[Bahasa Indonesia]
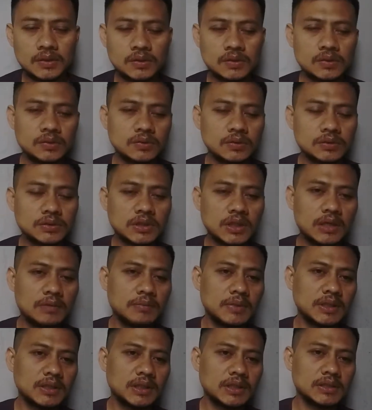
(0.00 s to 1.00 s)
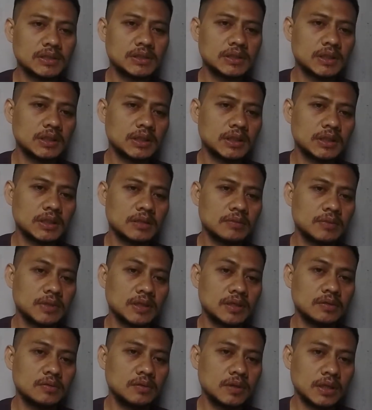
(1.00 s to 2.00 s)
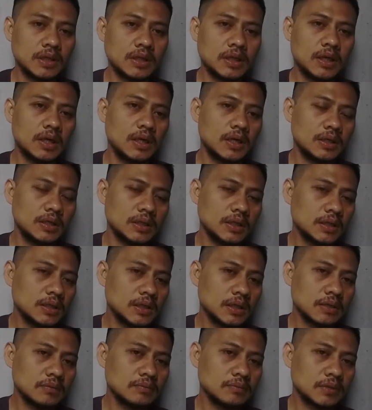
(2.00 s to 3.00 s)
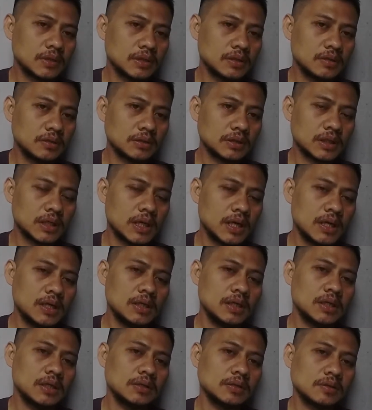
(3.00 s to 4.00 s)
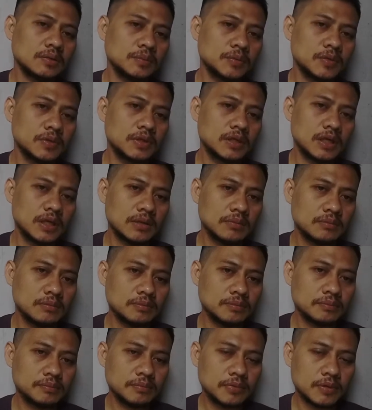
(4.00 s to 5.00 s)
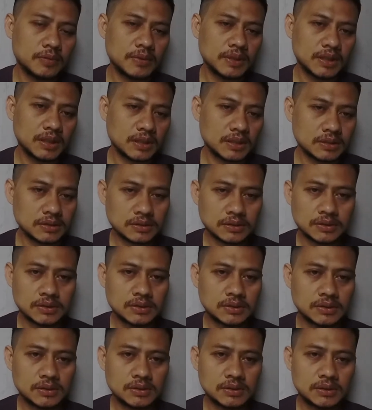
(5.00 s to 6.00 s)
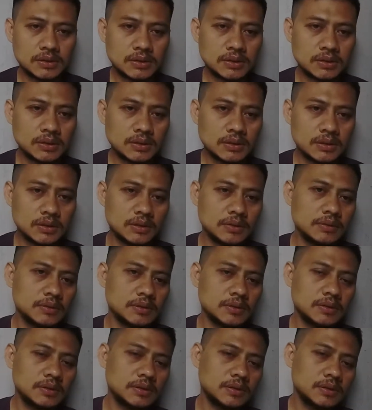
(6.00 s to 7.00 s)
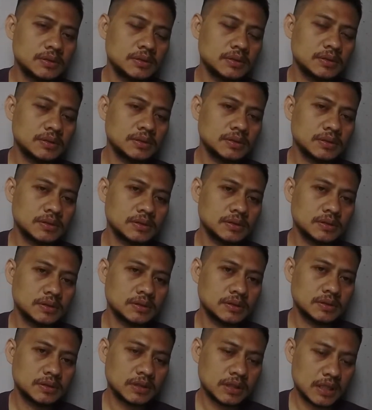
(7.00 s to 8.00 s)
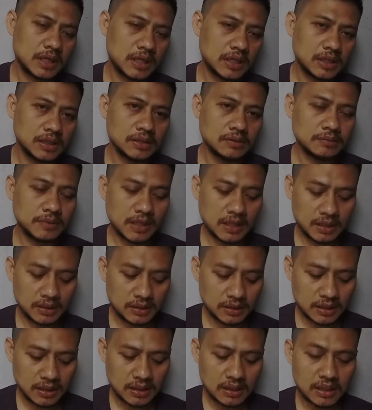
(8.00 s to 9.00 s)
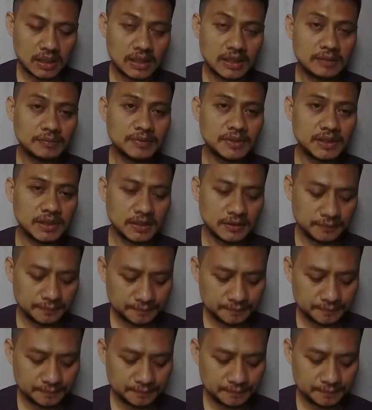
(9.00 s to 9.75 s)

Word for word: untuk cara mengatasinya kita bagi dua ya ada dalam kedokteran ataupun dalam pengobatan Eh, secara ilmiahnya alami ya